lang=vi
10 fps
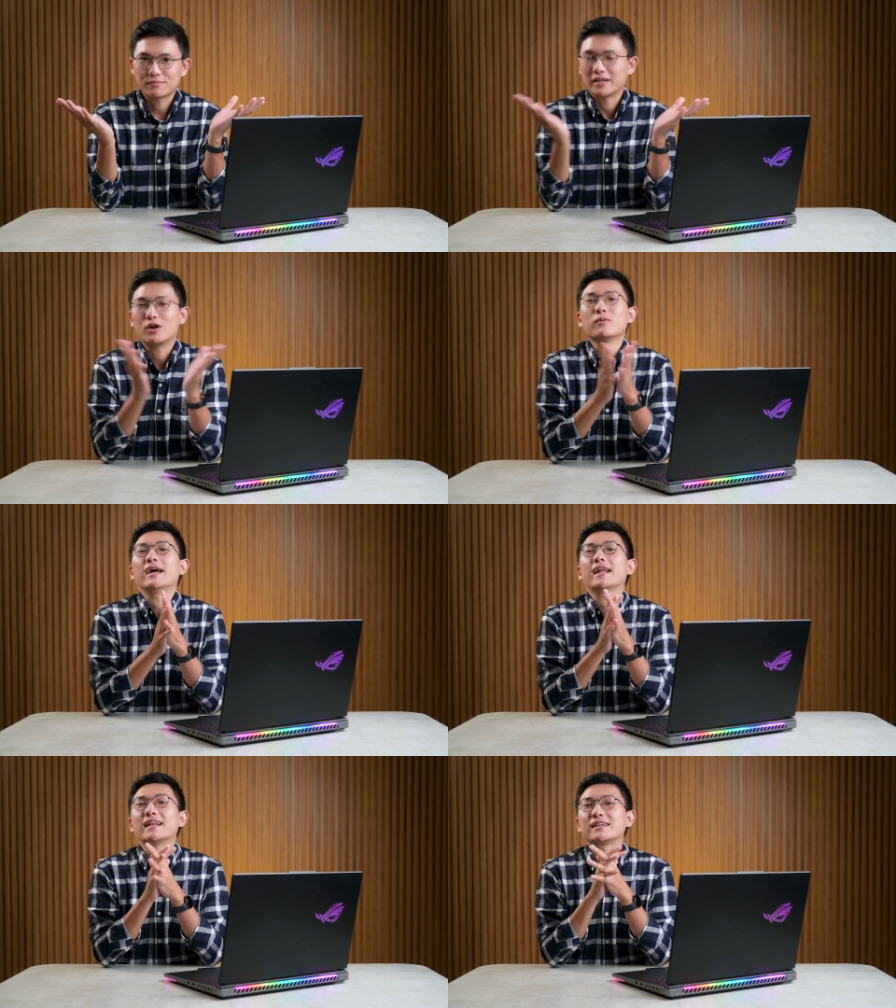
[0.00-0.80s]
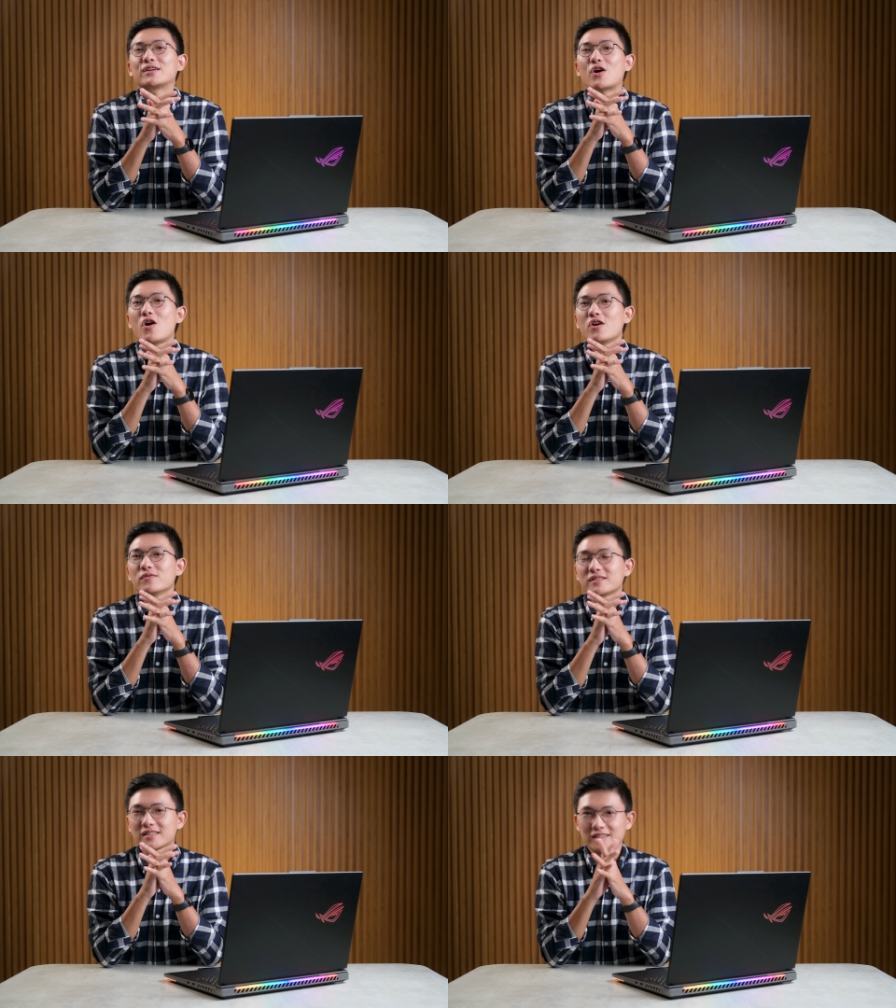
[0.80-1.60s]
Mình không thể
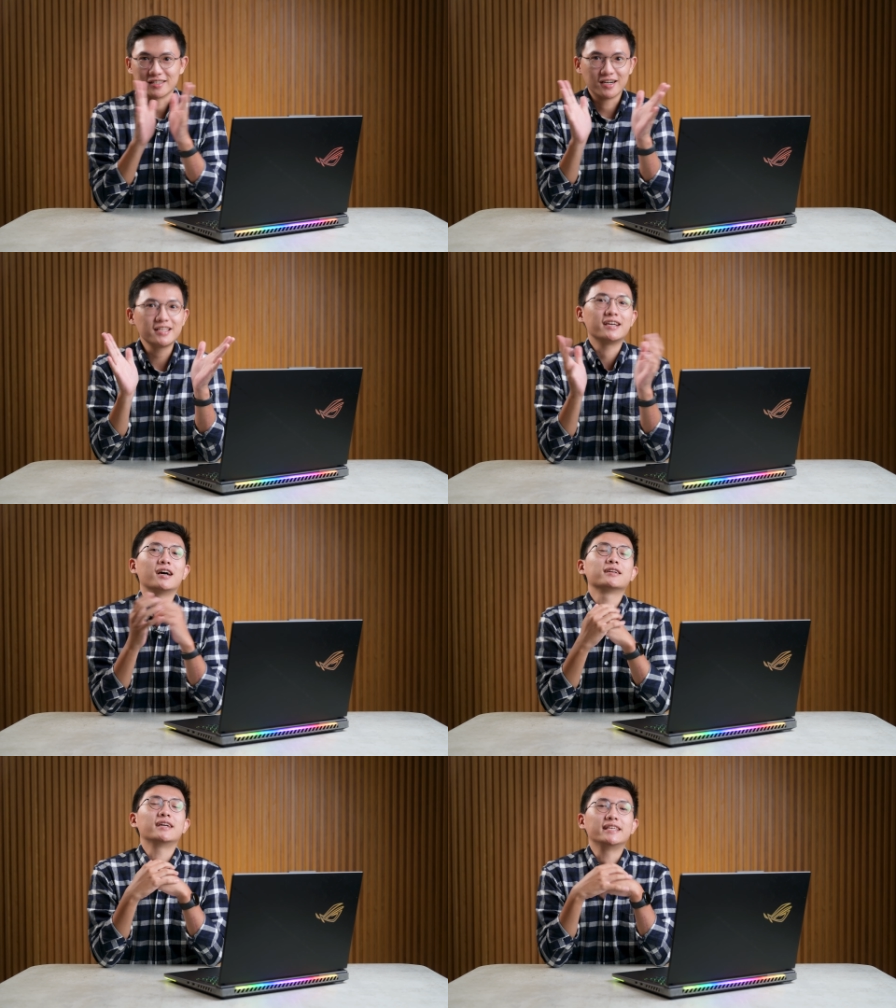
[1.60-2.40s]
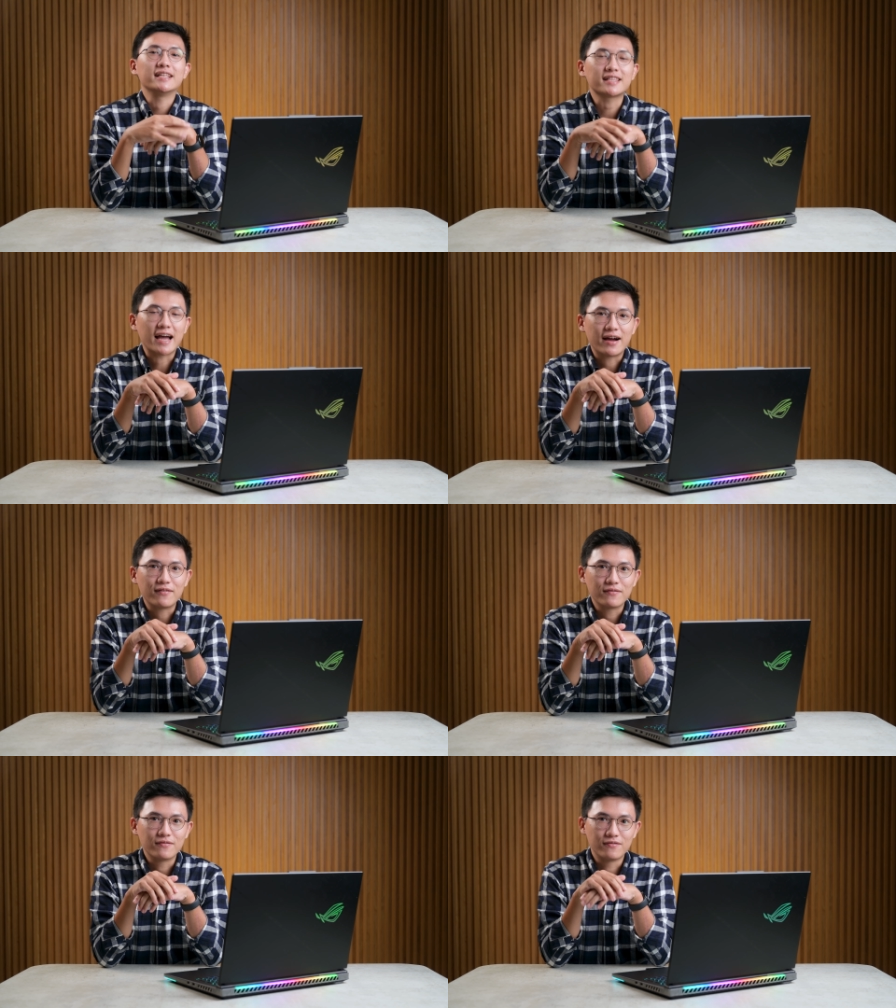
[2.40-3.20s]
có cái từ ngữ gì hơn để diễn tả
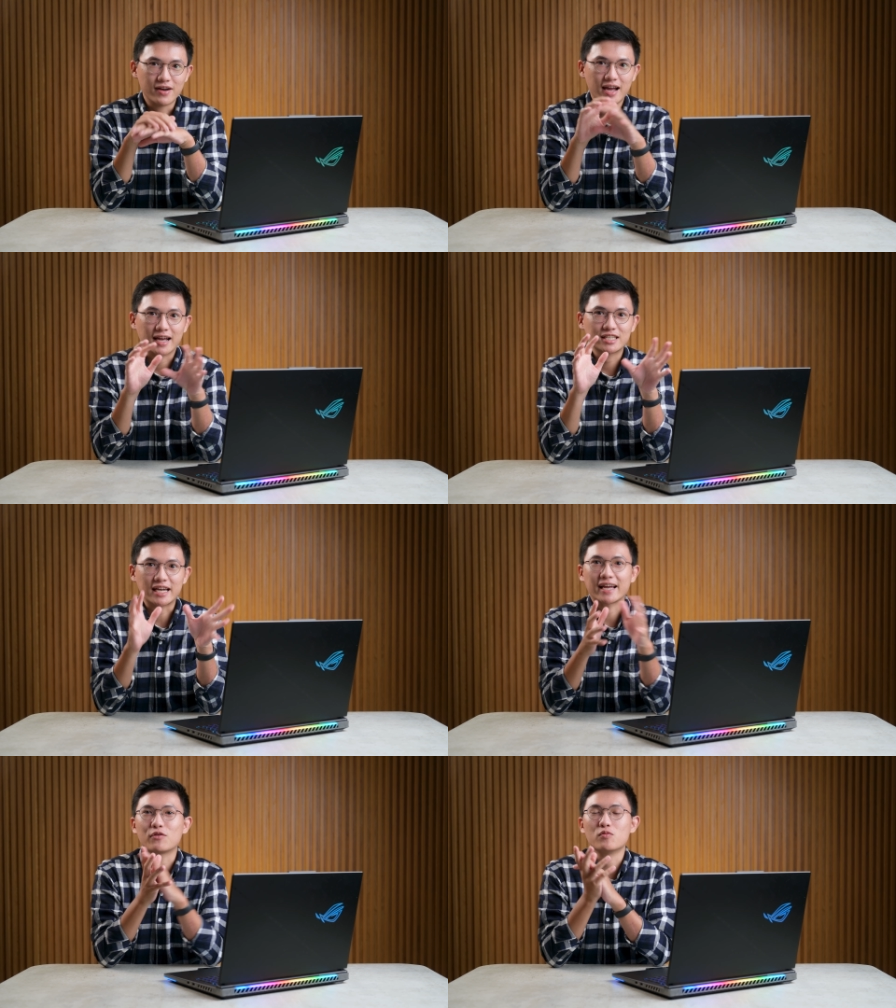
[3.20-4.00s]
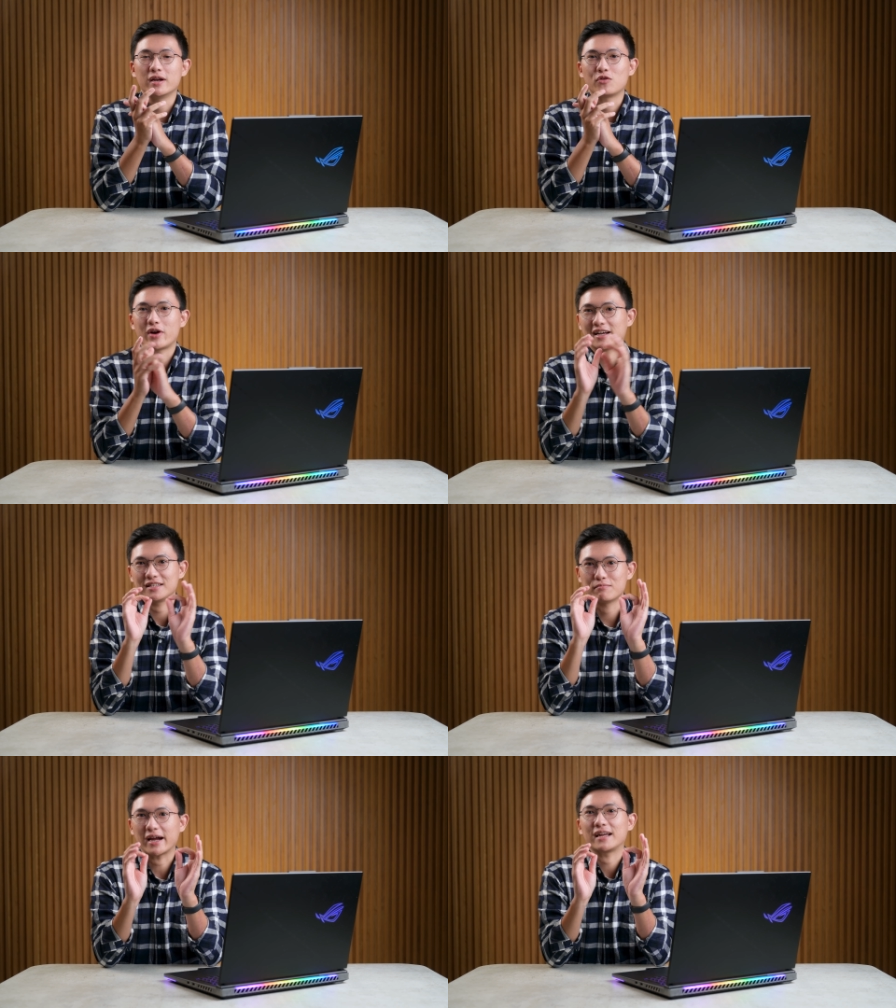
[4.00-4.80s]
về cái trải nghiệm của mình ngoài cái
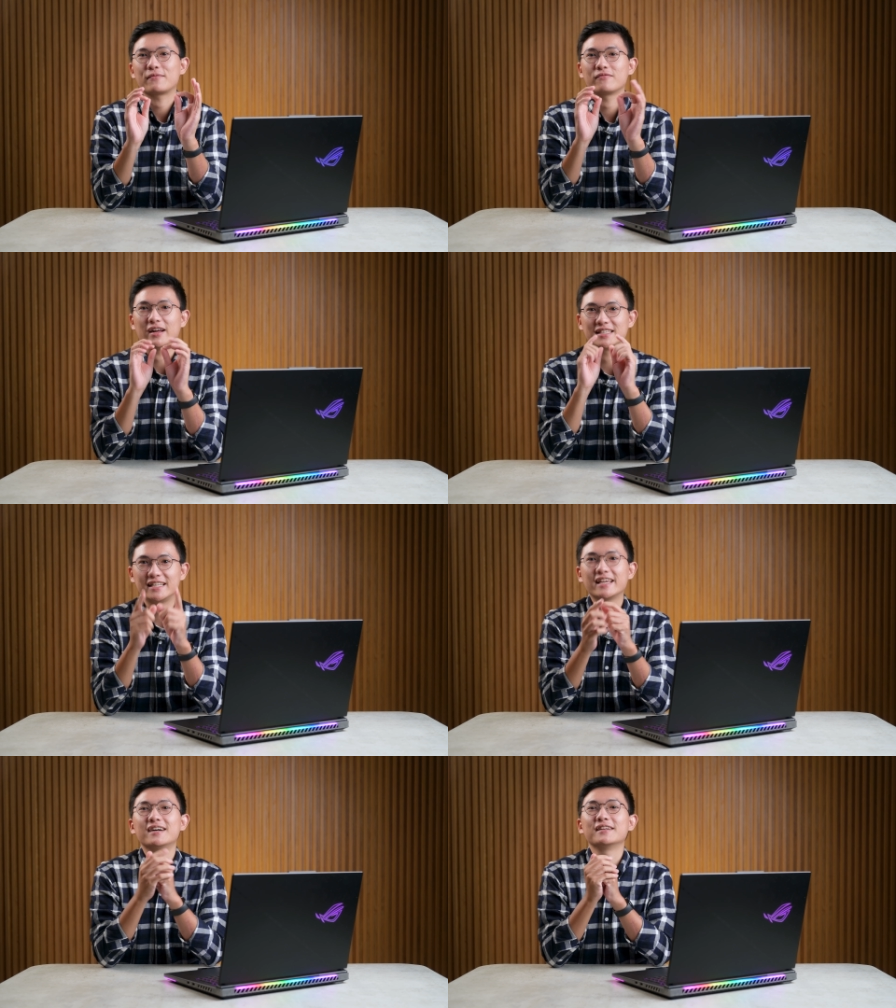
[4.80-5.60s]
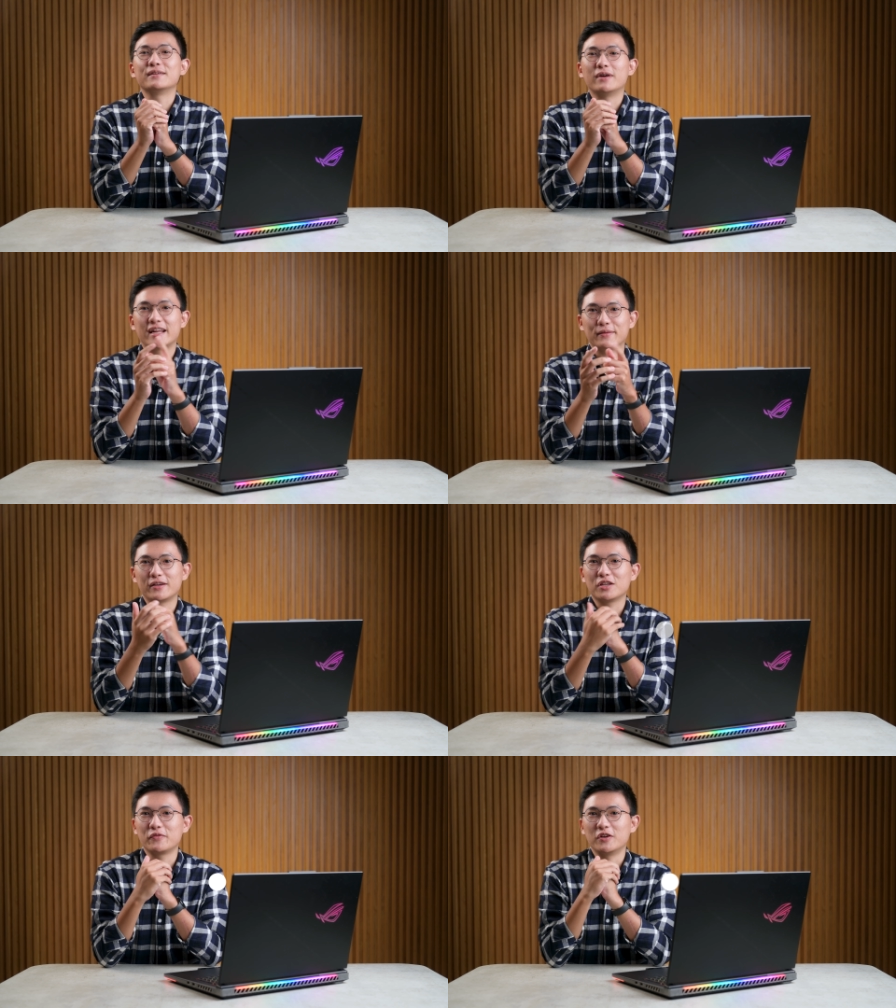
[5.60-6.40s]
chữ mạnh Và chi tiết hơn thì mời anh em theo
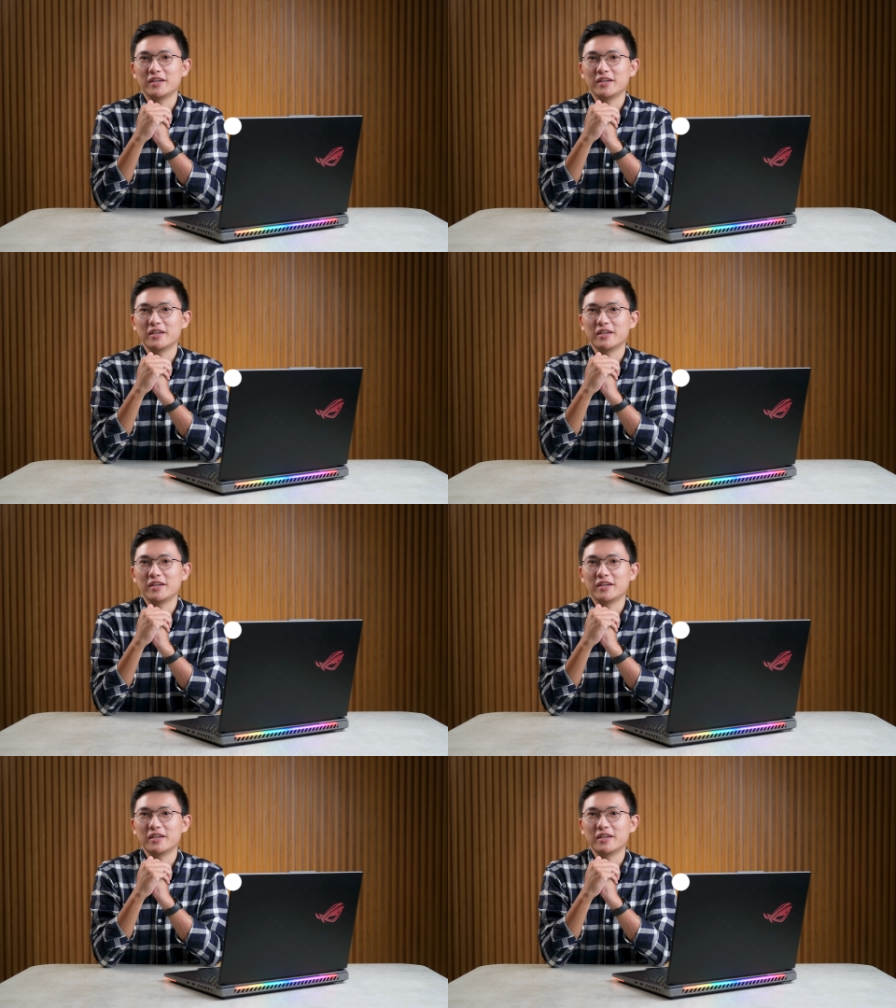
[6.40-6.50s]
dõi trong video